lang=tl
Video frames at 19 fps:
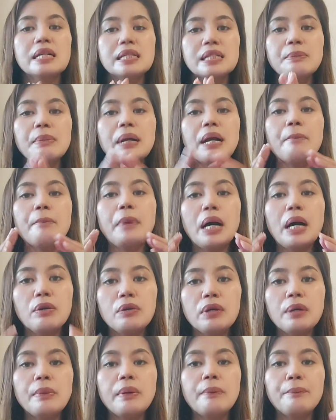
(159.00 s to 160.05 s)
Sa mga bago
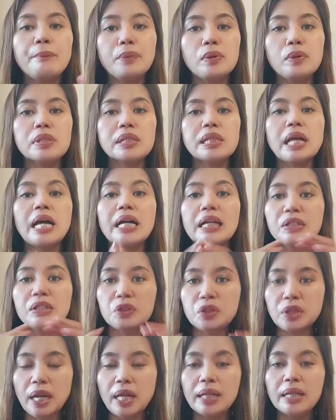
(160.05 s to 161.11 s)
naman po sa aking
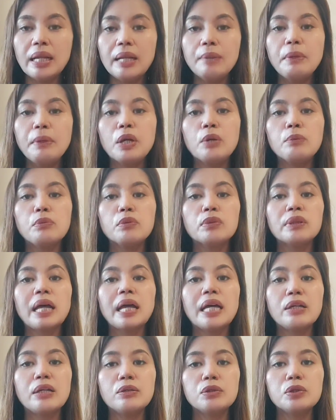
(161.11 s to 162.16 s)
channel, meron po
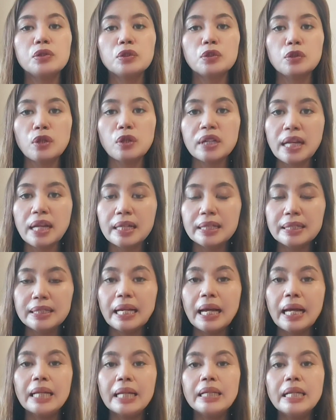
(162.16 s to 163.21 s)
tayong tutorial
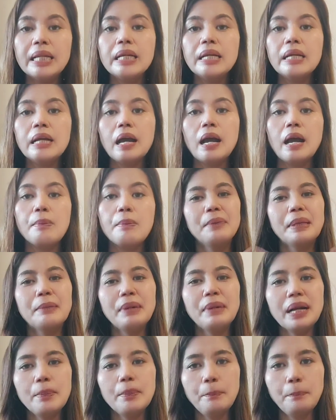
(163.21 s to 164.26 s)
dyan. May
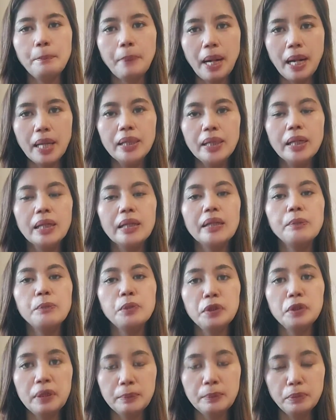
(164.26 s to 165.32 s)
mga product
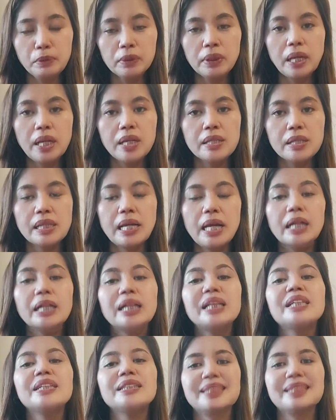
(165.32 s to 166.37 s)
review din po tayo sa
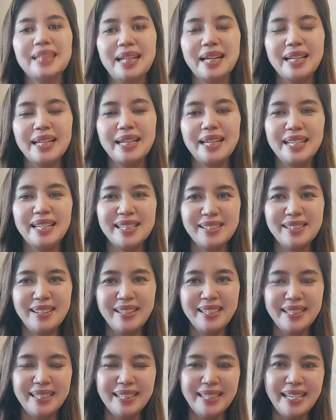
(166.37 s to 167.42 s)
aking channel. So,
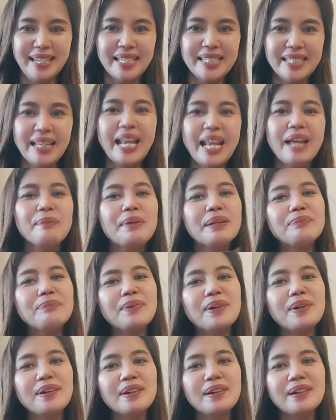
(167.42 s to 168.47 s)
ayan guys. Salamat
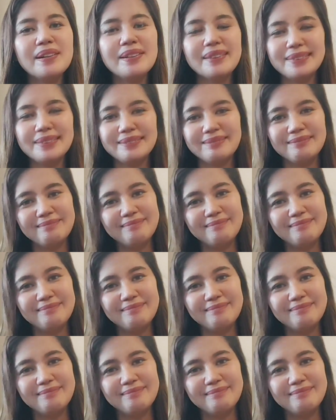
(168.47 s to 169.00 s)
po!